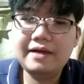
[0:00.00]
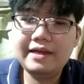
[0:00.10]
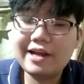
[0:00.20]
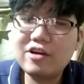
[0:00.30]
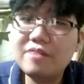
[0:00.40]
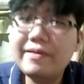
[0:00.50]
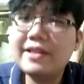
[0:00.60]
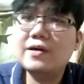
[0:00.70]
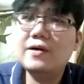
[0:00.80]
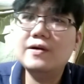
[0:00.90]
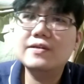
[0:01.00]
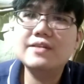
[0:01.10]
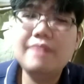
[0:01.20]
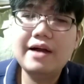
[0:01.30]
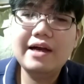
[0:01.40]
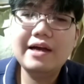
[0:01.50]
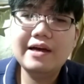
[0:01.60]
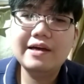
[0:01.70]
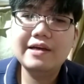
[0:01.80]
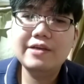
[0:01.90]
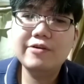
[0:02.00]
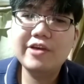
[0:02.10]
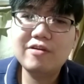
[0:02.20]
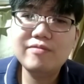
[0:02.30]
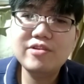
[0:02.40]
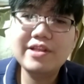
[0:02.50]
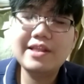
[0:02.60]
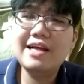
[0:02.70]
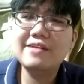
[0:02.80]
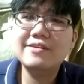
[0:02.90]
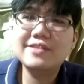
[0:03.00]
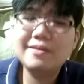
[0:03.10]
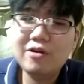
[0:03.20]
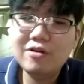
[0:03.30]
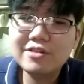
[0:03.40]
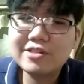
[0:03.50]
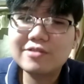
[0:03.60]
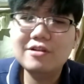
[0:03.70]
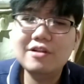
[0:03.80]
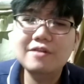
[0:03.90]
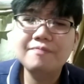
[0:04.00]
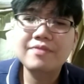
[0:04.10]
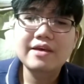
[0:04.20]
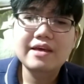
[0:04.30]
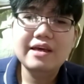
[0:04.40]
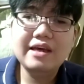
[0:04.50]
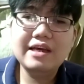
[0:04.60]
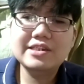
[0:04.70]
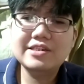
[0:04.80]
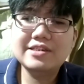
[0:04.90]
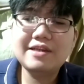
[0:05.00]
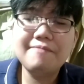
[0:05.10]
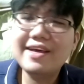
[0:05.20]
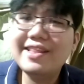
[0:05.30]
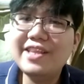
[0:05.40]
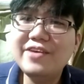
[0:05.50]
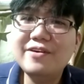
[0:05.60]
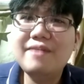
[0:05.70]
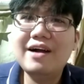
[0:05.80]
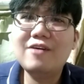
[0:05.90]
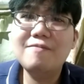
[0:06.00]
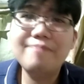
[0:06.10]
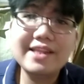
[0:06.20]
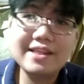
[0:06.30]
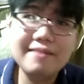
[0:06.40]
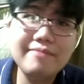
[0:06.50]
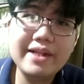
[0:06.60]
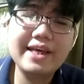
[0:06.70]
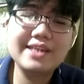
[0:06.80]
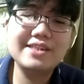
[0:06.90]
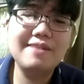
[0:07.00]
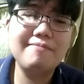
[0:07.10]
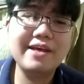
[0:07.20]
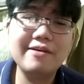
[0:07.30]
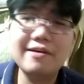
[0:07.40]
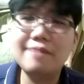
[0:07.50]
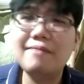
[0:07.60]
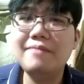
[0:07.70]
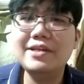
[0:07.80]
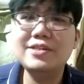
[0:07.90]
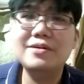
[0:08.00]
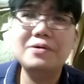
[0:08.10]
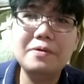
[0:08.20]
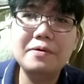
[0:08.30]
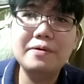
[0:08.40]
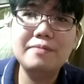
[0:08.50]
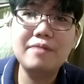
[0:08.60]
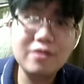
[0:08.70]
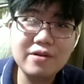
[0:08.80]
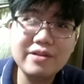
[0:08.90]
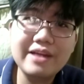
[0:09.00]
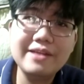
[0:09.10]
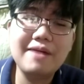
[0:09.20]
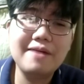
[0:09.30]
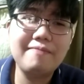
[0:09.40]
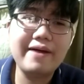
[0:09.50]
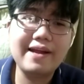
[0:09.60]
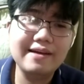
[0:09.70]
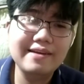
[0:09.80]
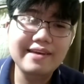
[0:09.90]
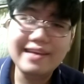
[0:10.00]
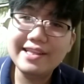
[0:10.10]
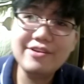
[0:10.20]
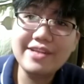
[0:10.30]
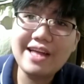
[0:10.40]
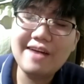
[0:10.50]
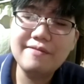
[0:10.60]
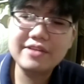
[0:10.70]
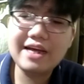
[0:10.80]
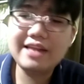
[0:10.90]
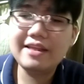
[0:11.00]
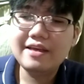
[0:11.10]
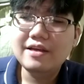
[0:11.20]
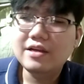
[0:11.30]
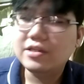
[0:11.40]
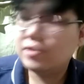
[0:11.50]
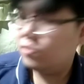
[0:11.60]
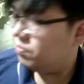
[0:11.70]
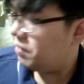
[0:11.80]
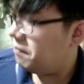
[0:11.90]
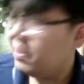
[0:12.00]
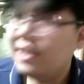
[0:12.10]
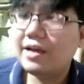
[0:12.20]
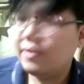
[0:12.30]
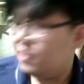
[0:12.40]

may recommend ko sa mga Yu-Gi-Oh community lalo na sa mga old school is syempre hindi yung mga competitive na decks. Syempre yung iba medyo magulo na, 'di ba? Parang hindi niyo na naabutan. So, kung bibili kayo